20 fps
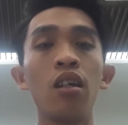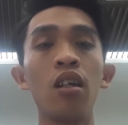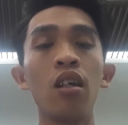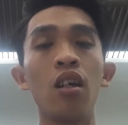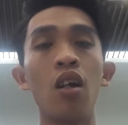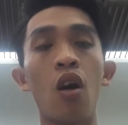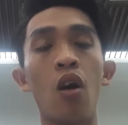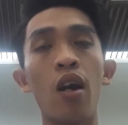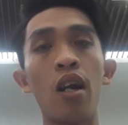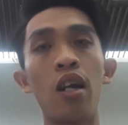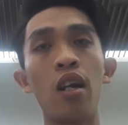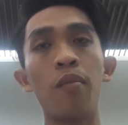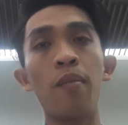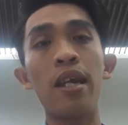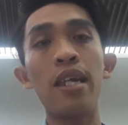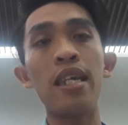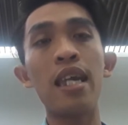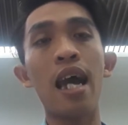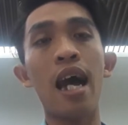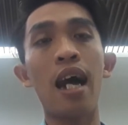Rồi
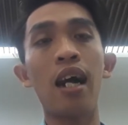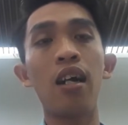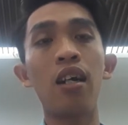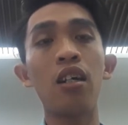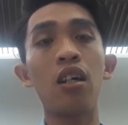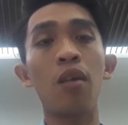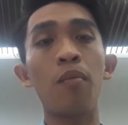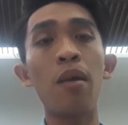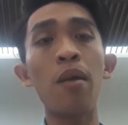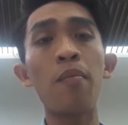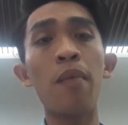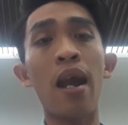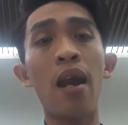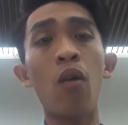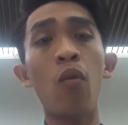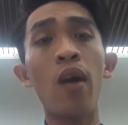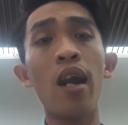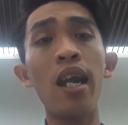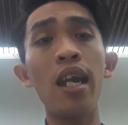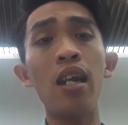bây giờ rồi mấy
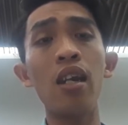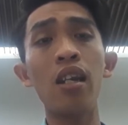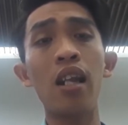bạn quay